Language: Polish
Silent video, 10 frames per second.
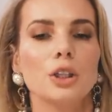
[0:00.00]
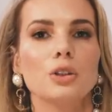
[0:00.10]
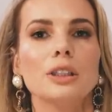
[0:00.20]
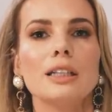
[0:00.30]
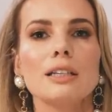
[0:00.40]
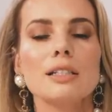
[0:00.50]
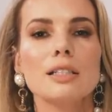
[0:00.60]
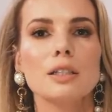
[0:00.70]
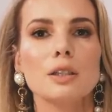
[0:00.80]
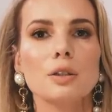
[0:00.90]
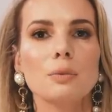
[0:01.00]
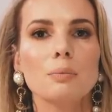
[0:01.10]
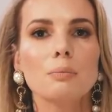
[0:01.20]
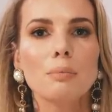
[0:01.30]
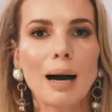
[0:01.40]
No i teraz y,
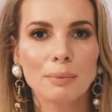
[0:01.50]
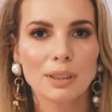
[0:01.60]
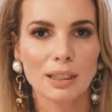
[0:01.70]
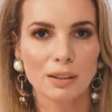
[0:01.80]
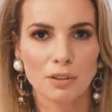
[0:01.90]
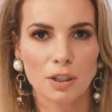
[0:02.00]
mam takie